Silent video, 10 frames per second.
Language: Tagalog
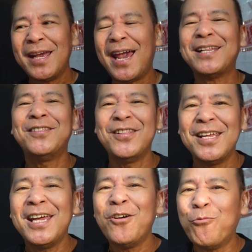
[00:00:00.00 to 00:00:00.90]
And
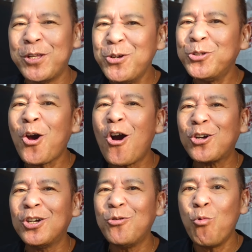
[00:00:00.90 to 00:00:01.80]
when you
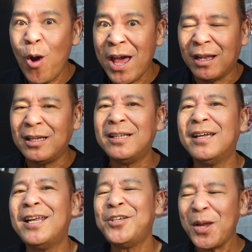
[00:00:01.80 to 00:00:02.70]
talk well,
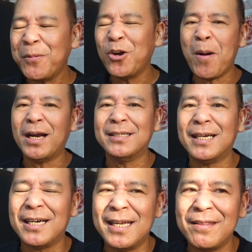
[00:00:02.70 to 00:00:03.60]
syempre
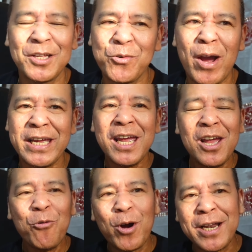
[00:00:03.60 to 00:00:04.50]
gumaganda ka na. That's why,
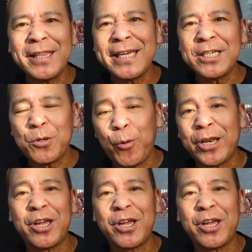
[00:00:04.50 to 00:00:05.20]
wag nating itsapwera